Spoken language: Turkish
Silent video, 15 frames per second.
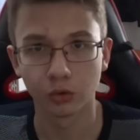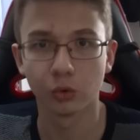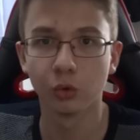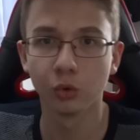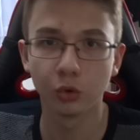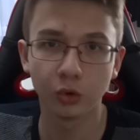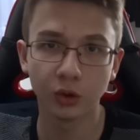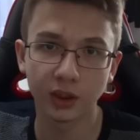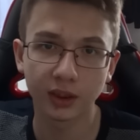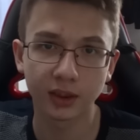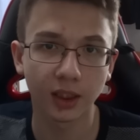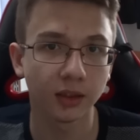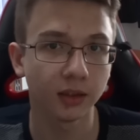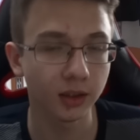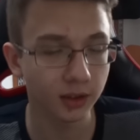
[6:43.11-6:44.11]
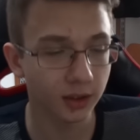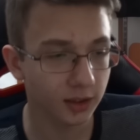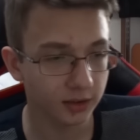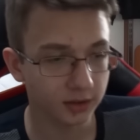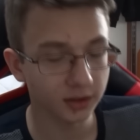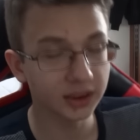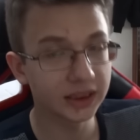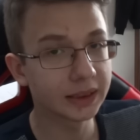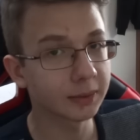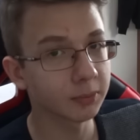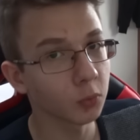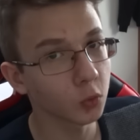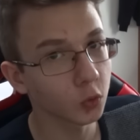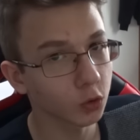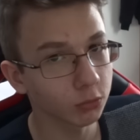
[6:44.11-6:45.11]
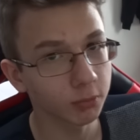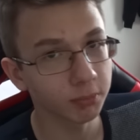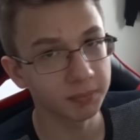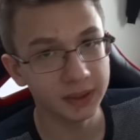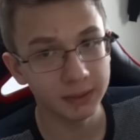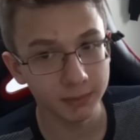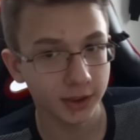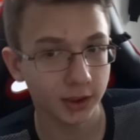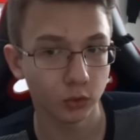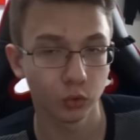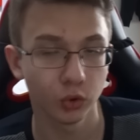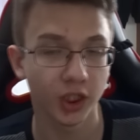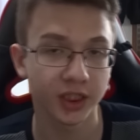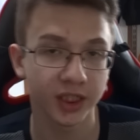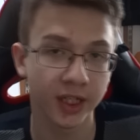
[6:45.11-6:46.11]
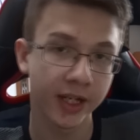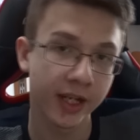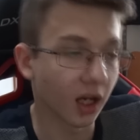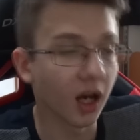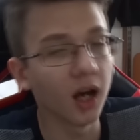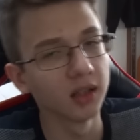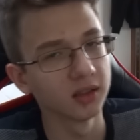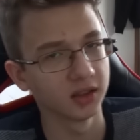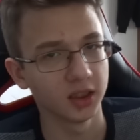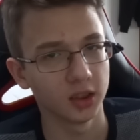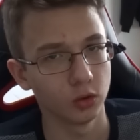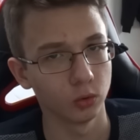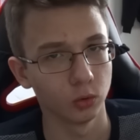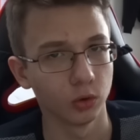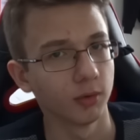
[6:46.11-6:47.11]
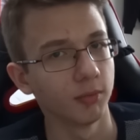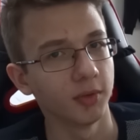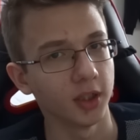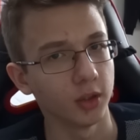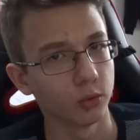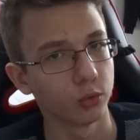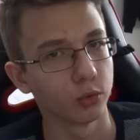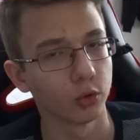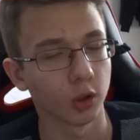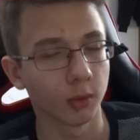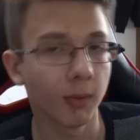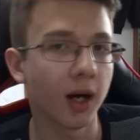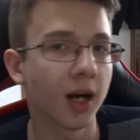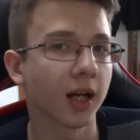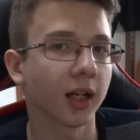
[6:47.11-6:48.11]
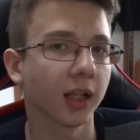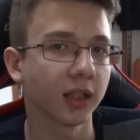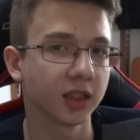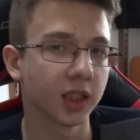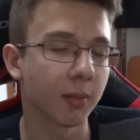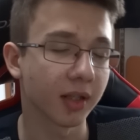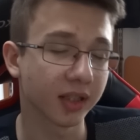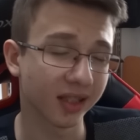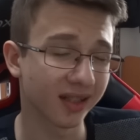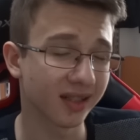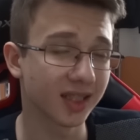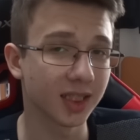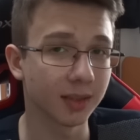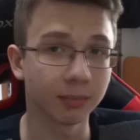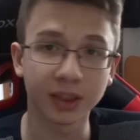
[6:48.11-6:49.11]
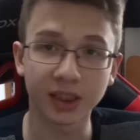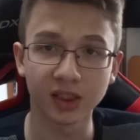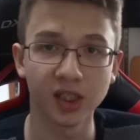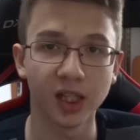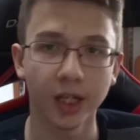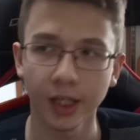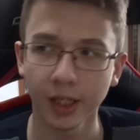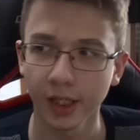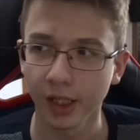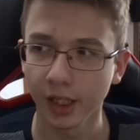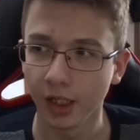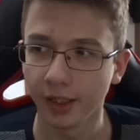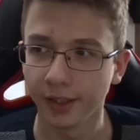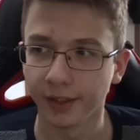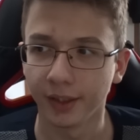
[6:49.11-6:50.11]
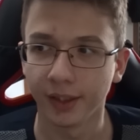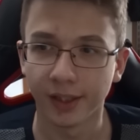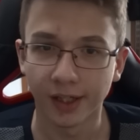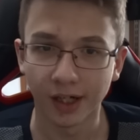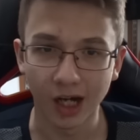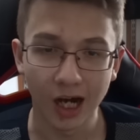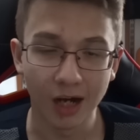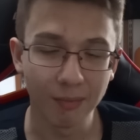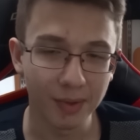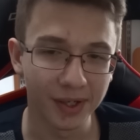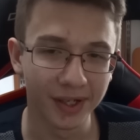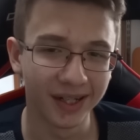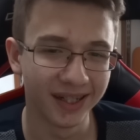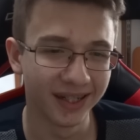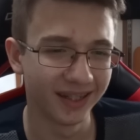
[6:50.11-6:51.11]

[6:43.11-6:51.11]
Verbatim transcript: Çünkü insanların en azından kim olduğumu bilmediği sürece daha az rezil olurum diye düşünüyorum arkadaşlarıma tanıdığım kişilere. Ama